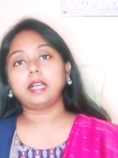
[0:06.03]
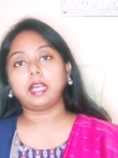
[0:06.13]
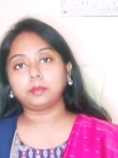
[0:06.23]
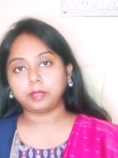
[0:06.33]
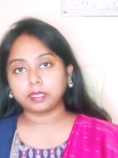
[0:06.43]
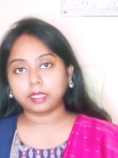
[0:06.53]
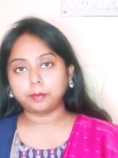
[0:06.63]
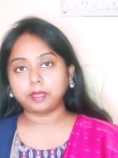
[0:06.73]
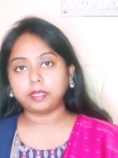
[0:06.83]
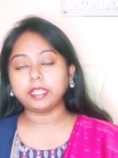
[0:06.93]
হাত পা
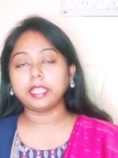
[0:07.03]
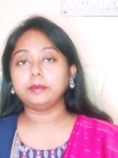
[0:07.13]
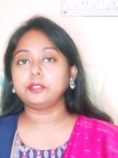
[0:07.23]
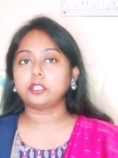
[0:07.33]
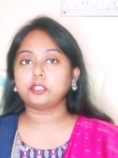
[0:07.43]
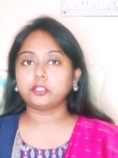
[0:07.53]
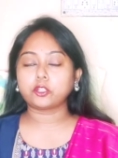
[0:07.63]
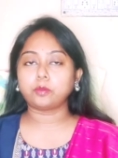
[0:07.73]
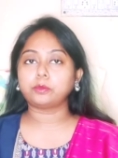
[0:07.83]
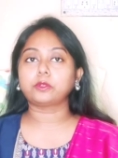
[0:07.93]
কাঁপা এই বিষয়টি
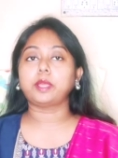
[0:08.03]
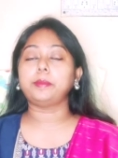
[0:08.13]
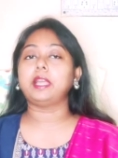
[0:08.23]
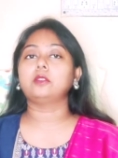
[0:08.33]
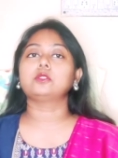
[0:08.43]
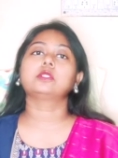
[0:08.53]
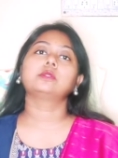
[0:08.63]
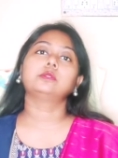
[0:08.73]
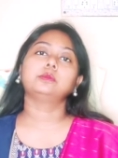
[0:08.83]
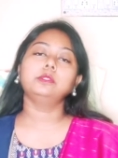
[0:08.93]
সম্পর্কে আমি আলোচনা
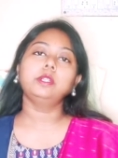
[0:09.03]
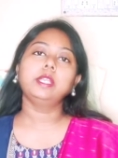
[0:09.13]
করব